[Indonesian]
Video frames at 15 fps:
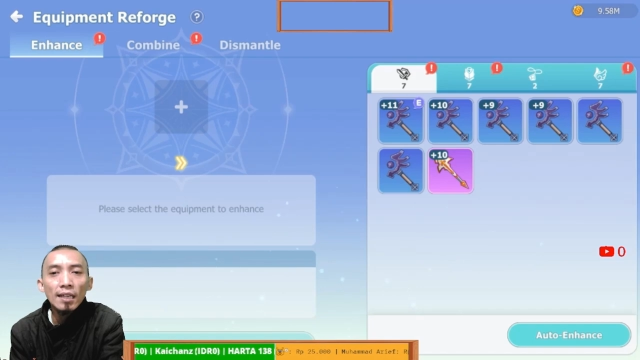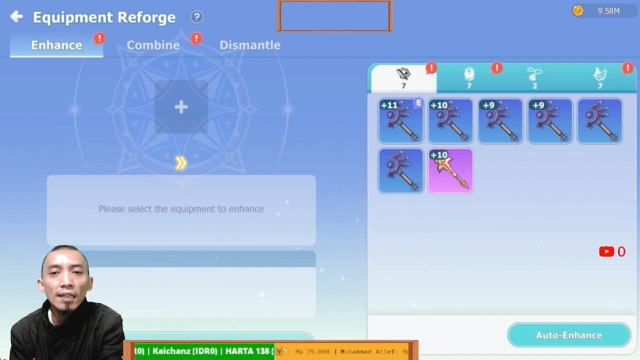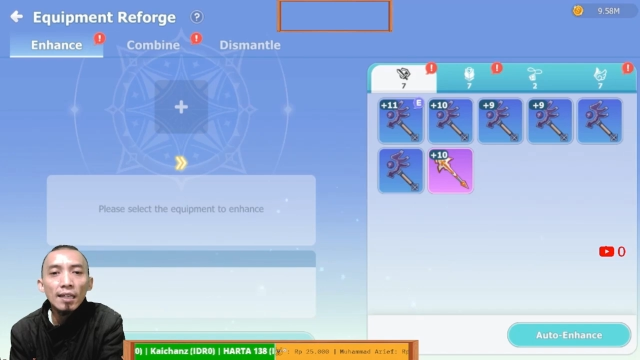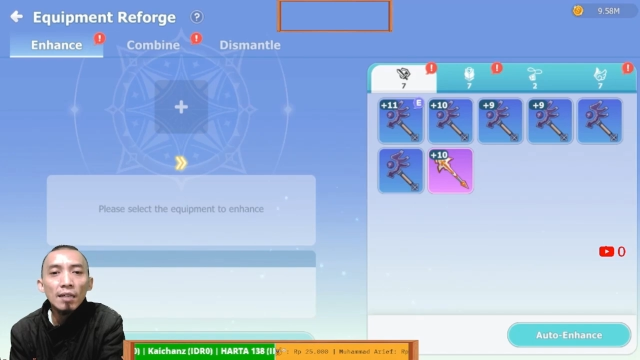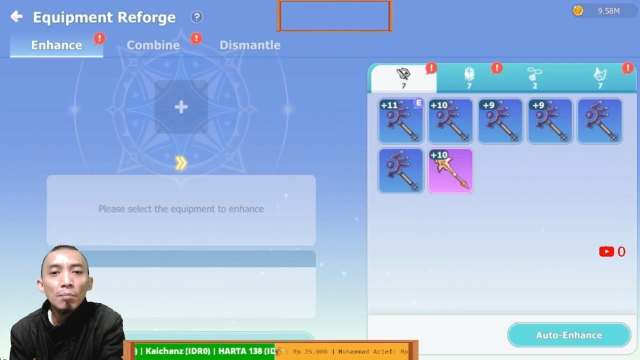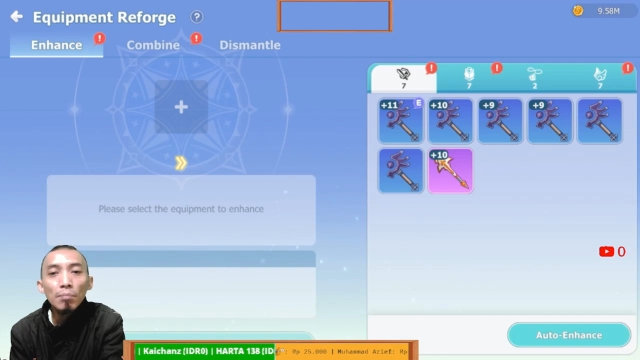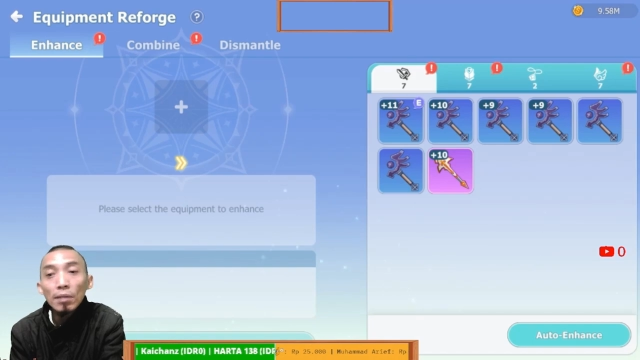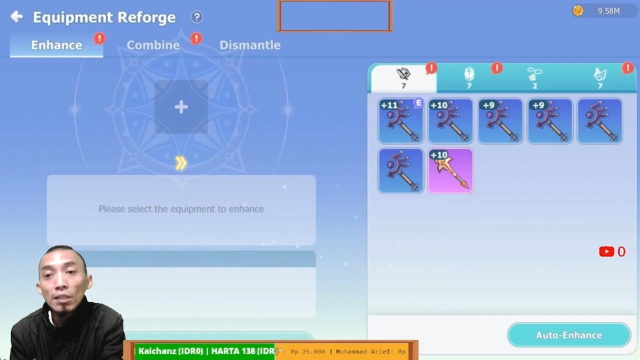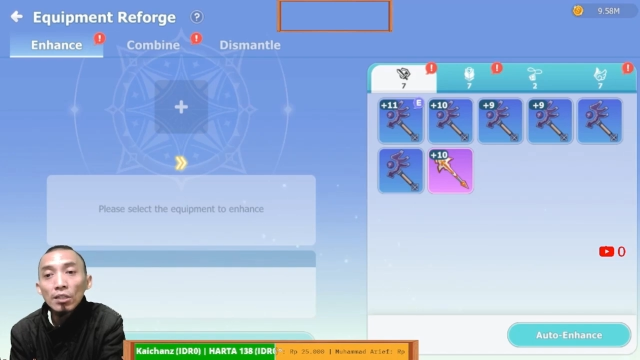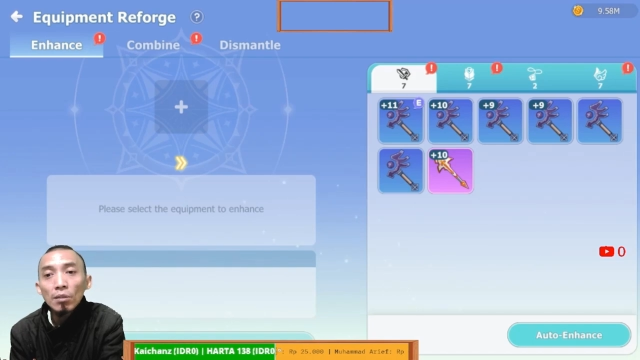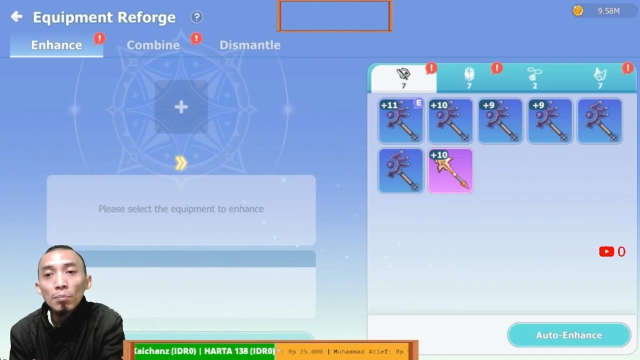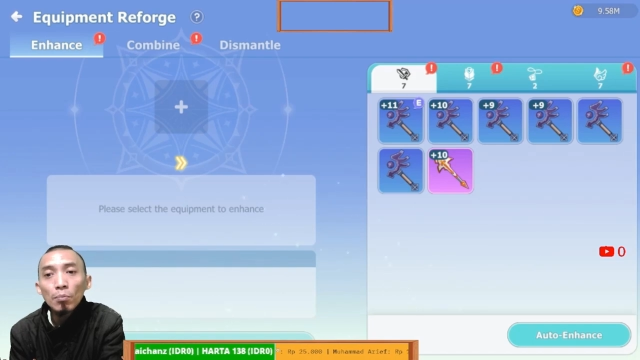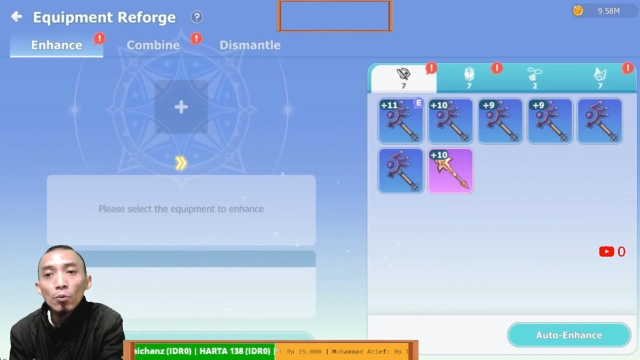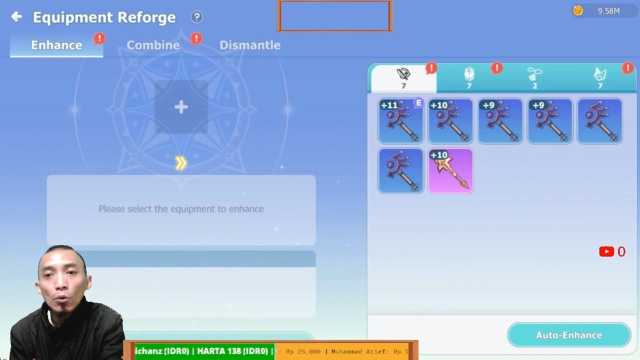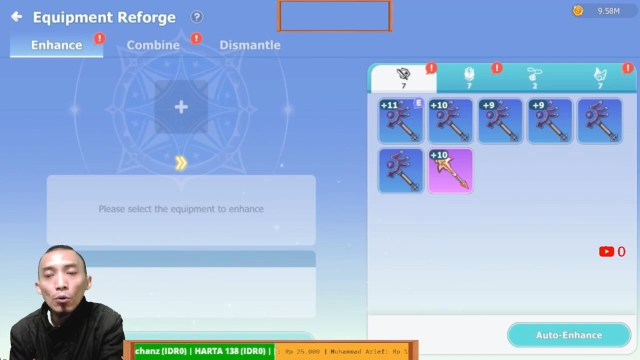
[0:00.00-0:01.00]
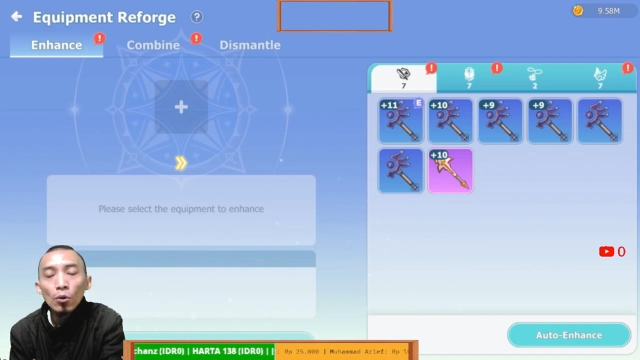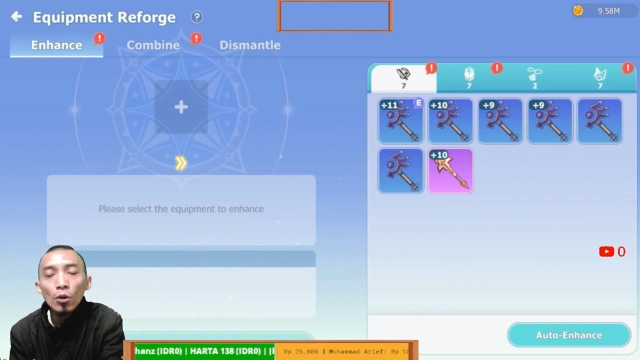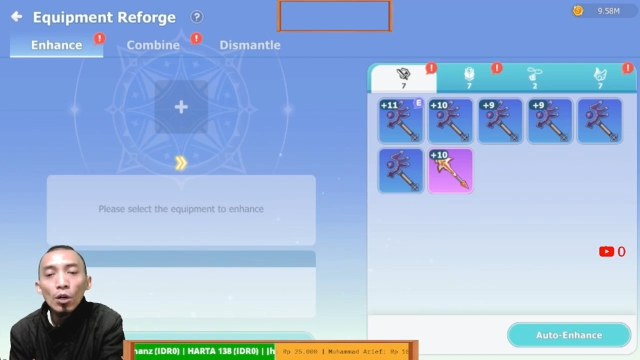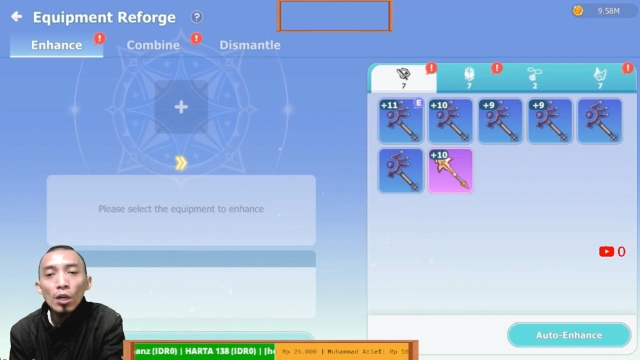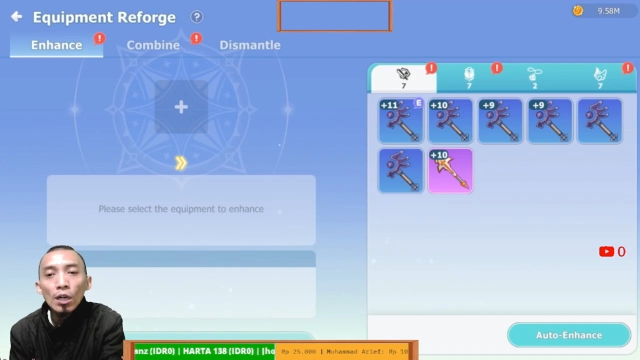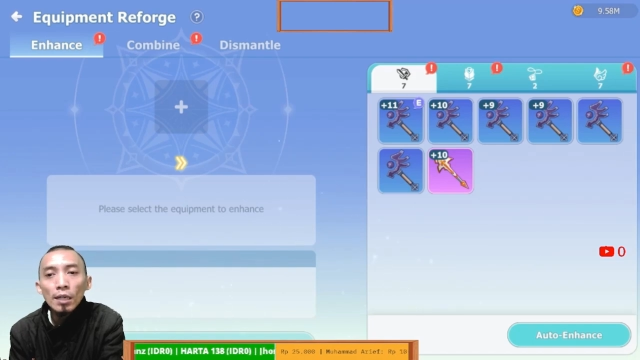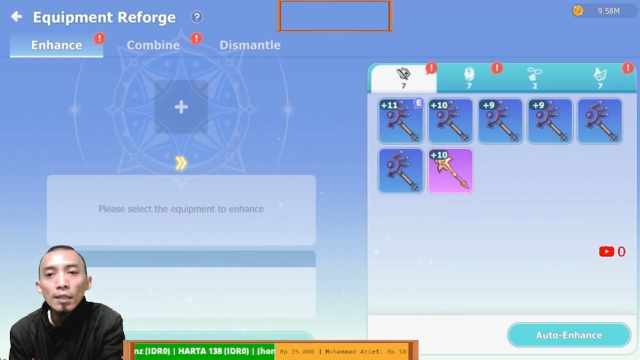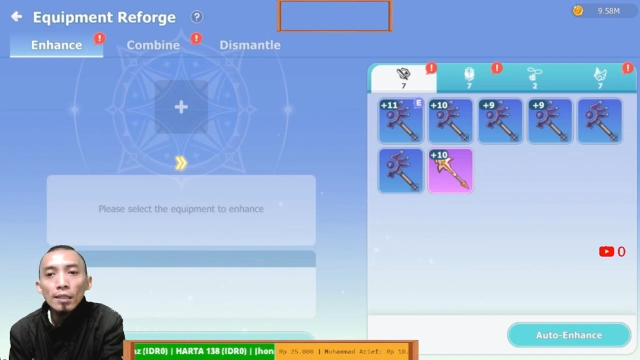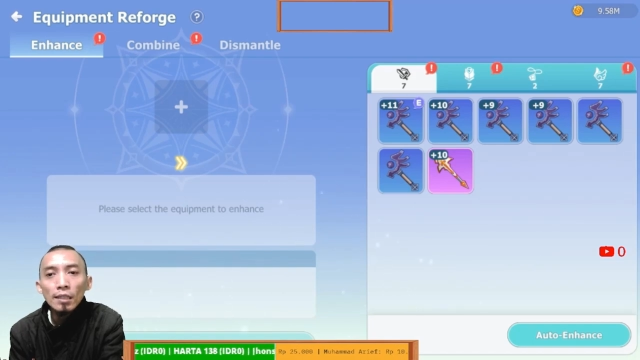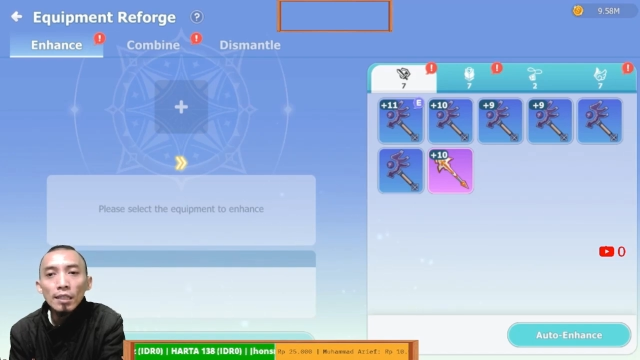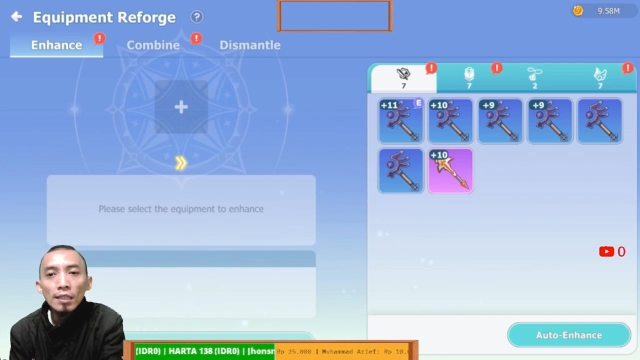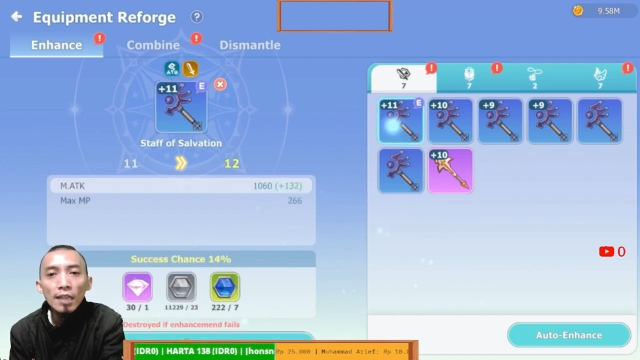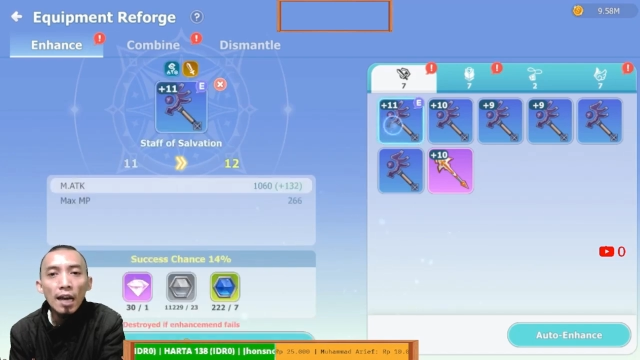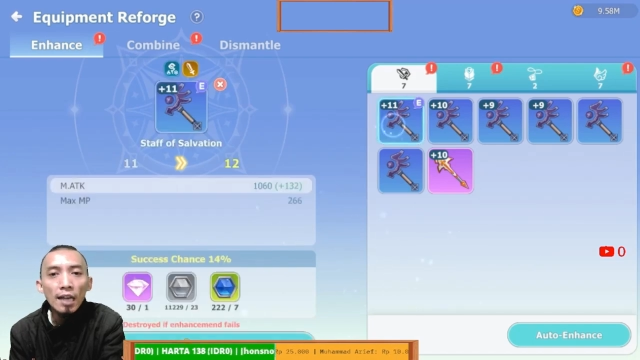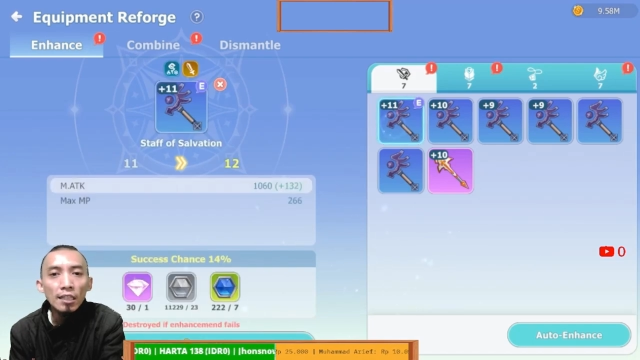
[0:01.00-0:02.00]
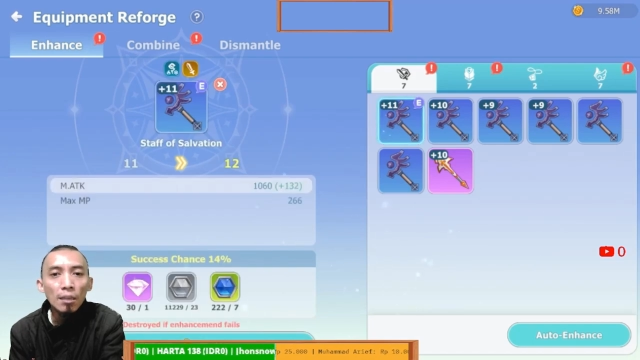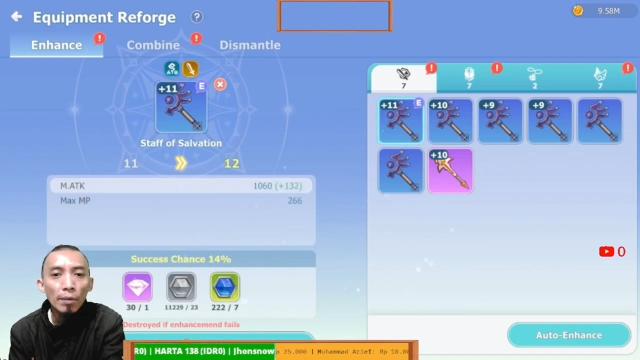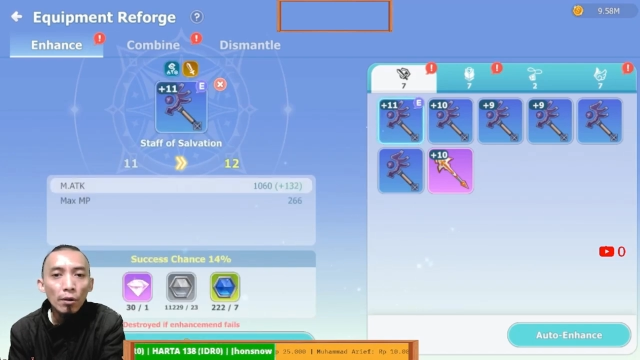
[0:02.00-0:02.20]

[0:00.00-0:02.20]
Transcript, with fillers: ke plus 10 jadi jangan